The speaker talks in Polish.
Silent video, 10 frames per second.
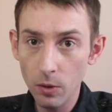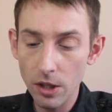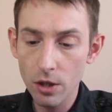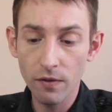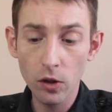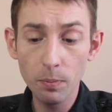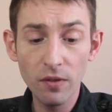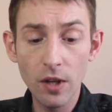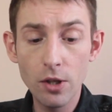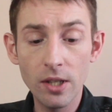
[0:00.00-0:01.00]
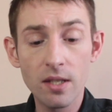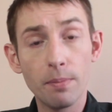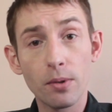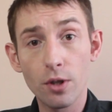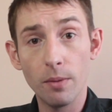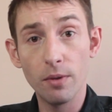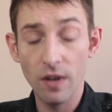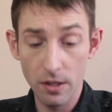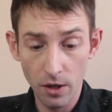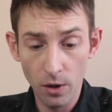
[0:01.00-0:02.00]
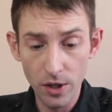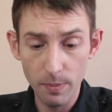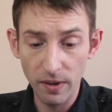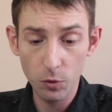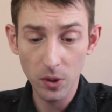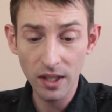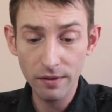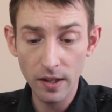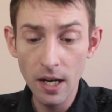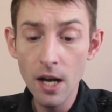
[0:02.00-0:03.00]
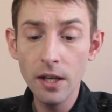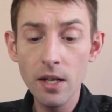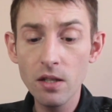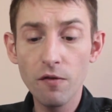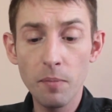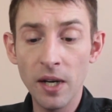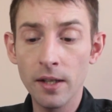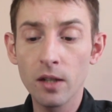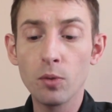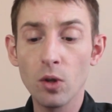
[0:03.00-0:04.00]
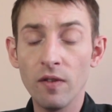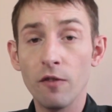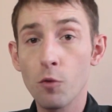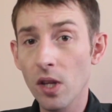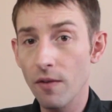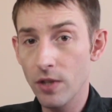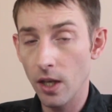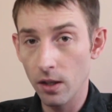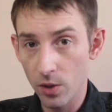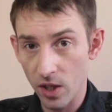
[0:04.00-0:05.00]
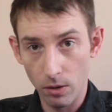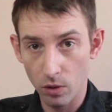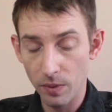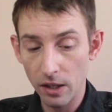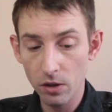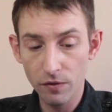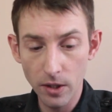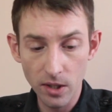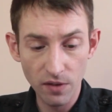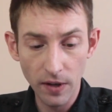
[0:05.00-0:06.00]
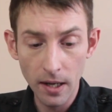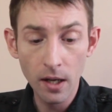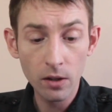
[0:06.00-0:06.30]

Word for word: iż w odpowiedzi na zapotrzebowanie OSP Włodawa jest w planach budowa Włodawskiego Centrum Ratownictwa,